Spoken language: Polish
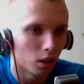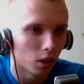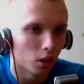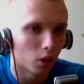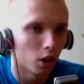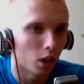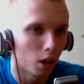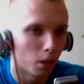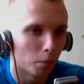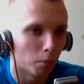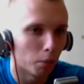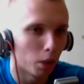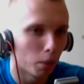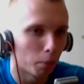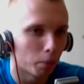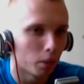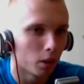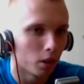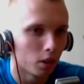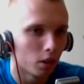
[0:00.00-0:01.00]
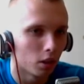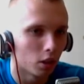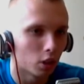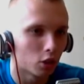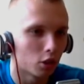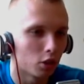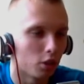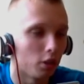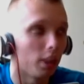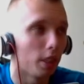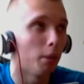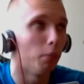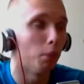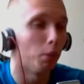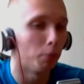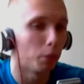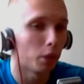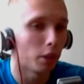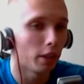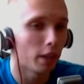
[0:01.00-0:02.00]
No, Bob! Znaczy, nie
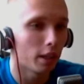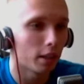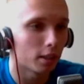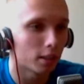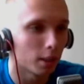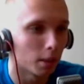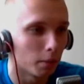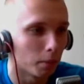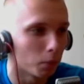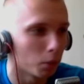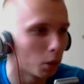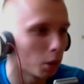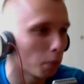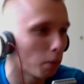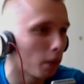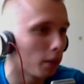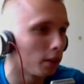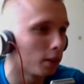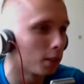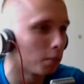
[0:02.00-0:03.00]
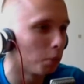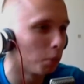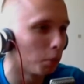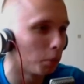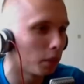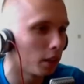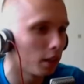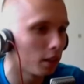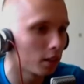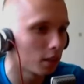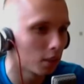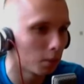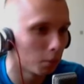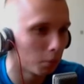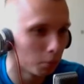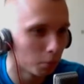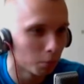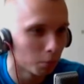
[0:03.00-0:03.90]
Bob, to ja jestem, to pan jest Bob, ja jestem